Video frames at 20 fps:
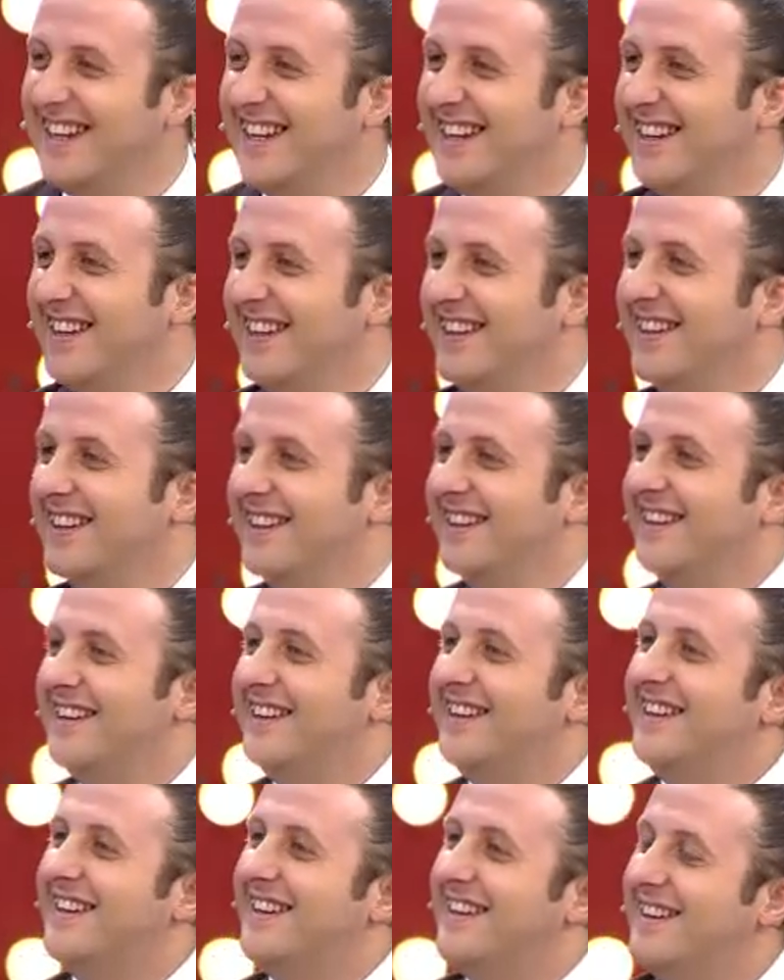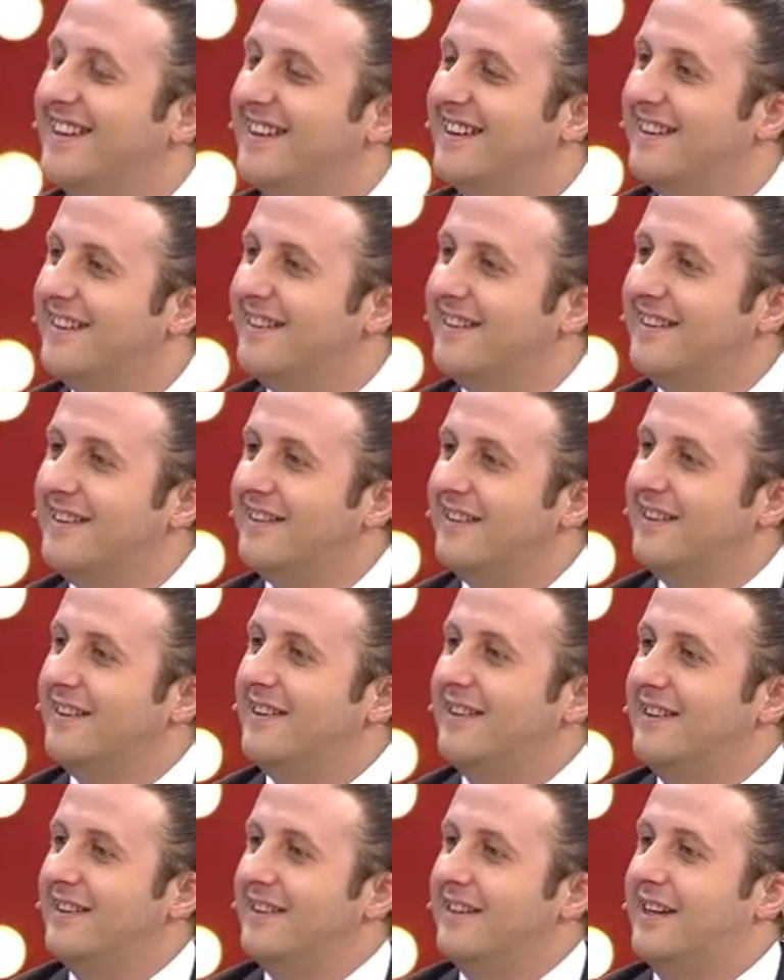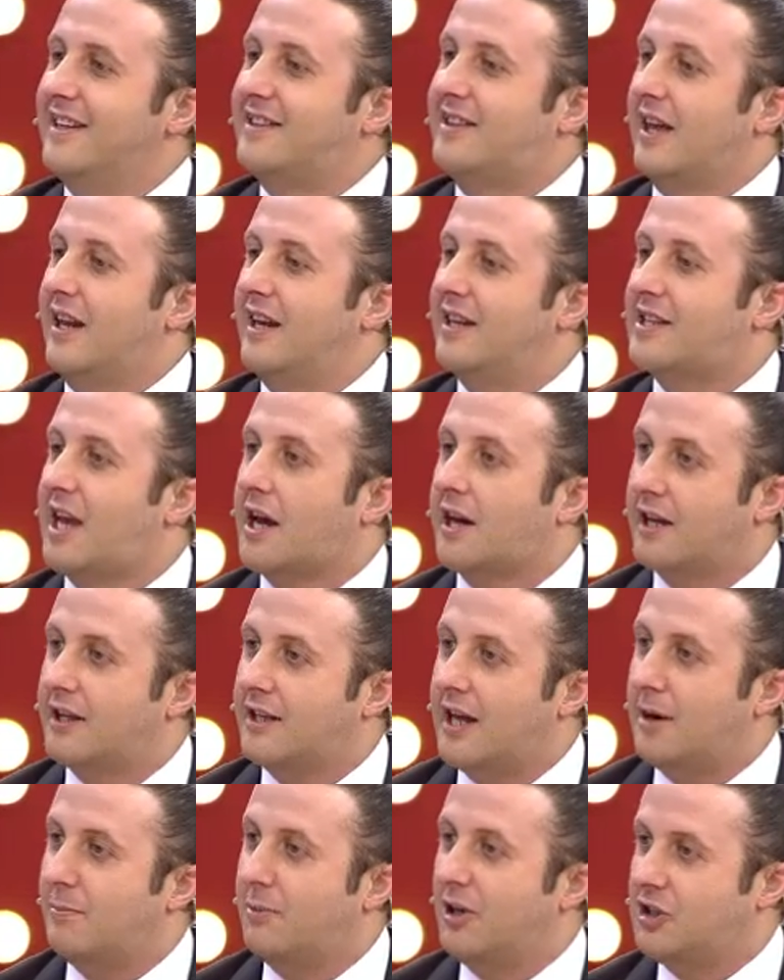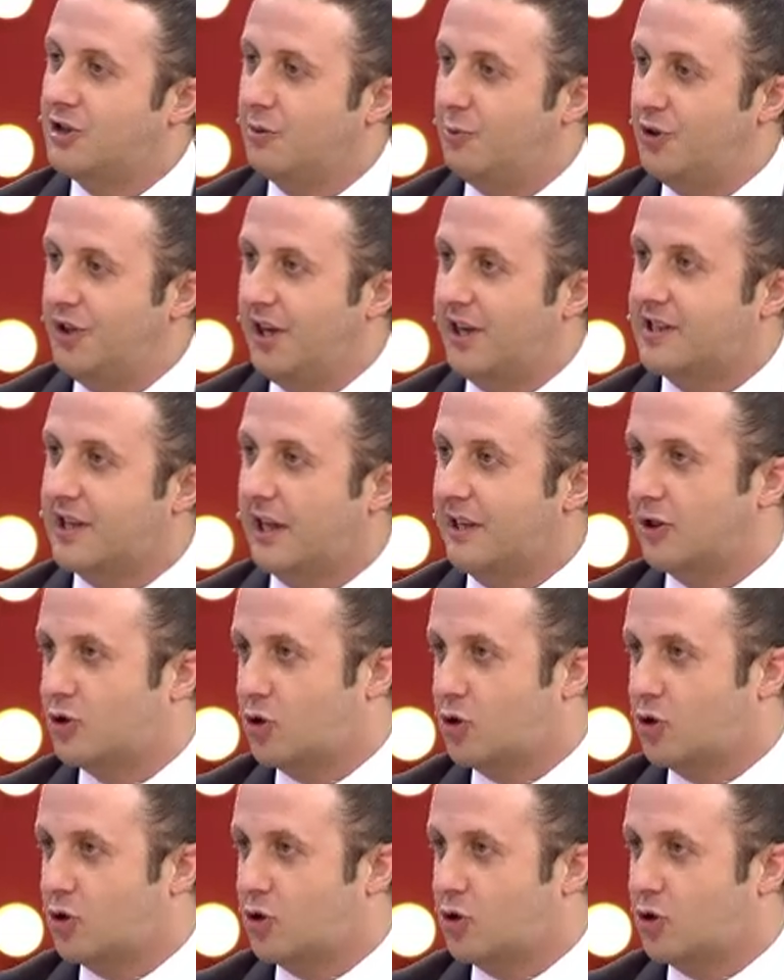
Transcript: kaç Kaştama böyle. Sonra e, E, telesekreter bacı bunları sana